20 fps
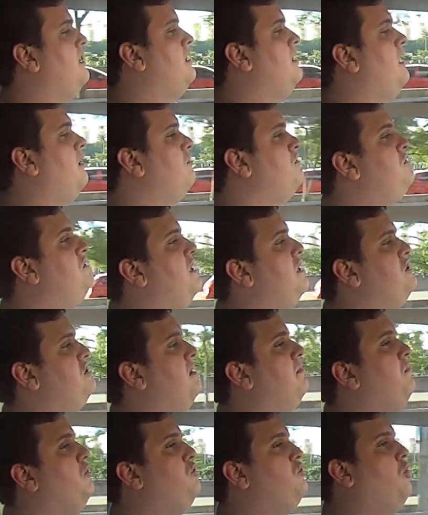não
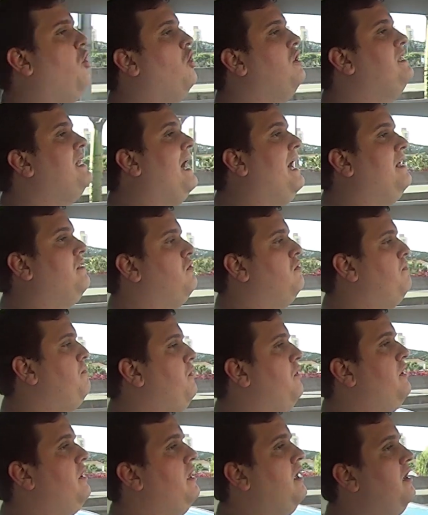esteja muito rodado,
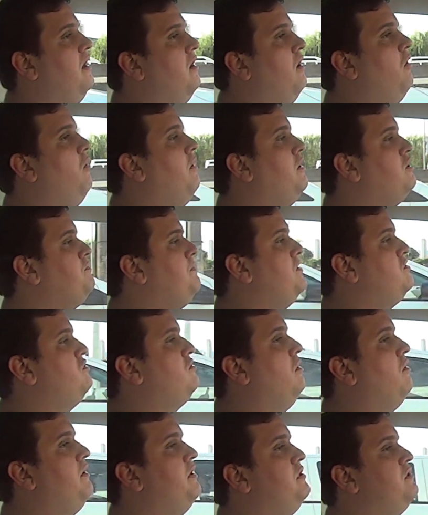porque ou as
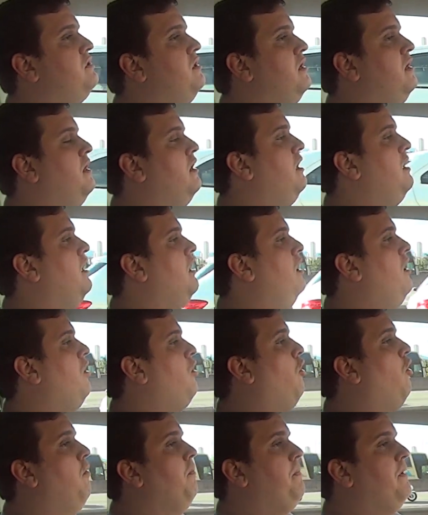pessoas
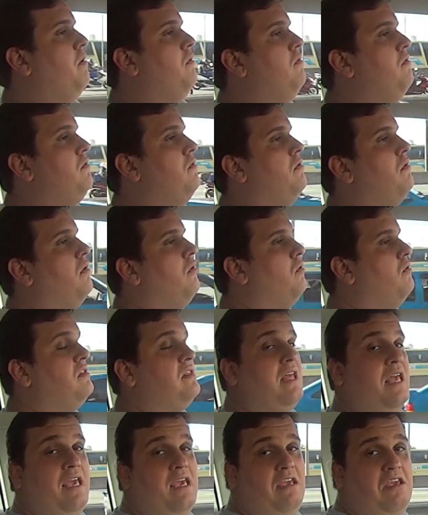compram o
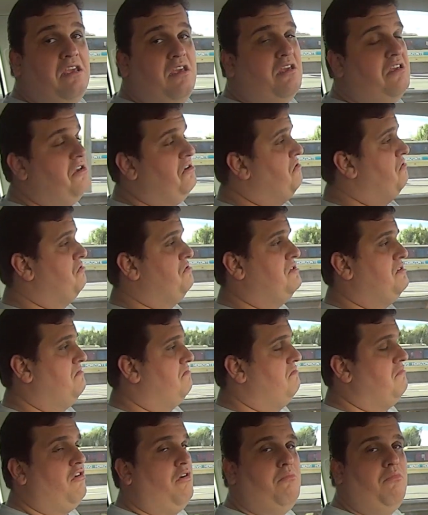take e usam
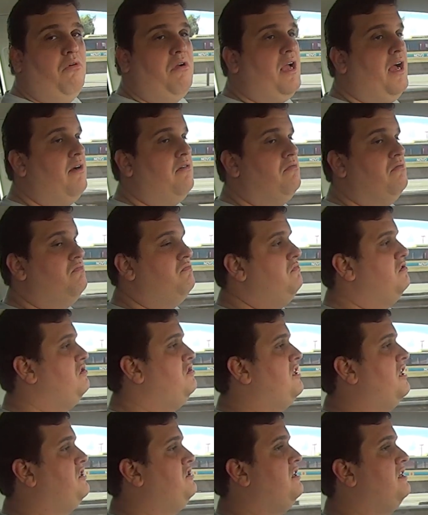como um carro de
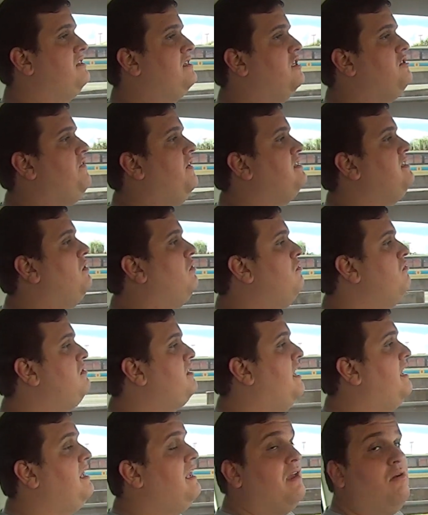dia a dia, satisfazem com o
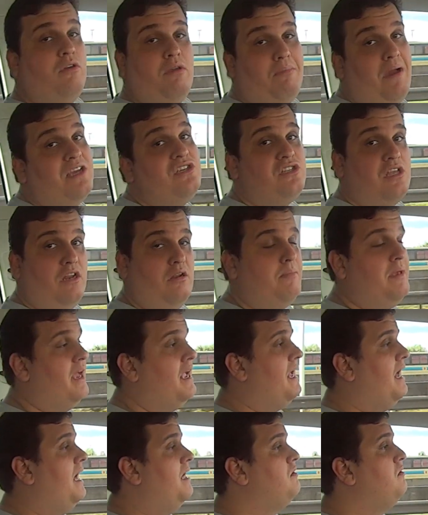take, é o que mais tem no
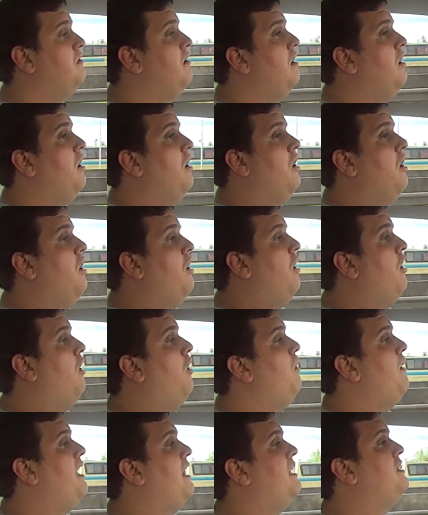mercado,
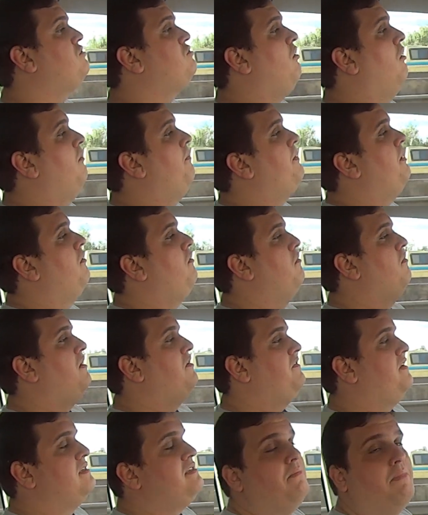ou elas compram
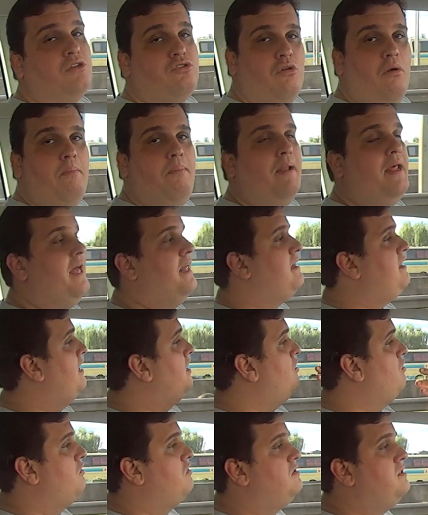uma versão mais completa
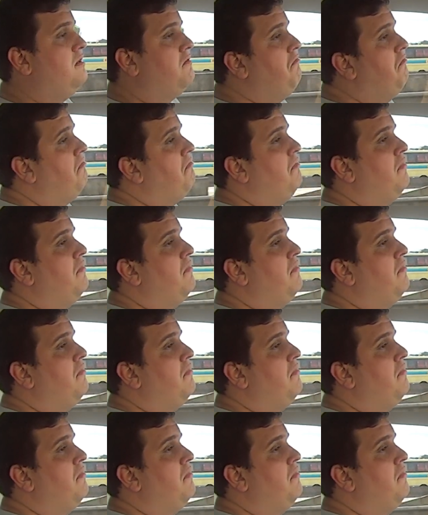e usam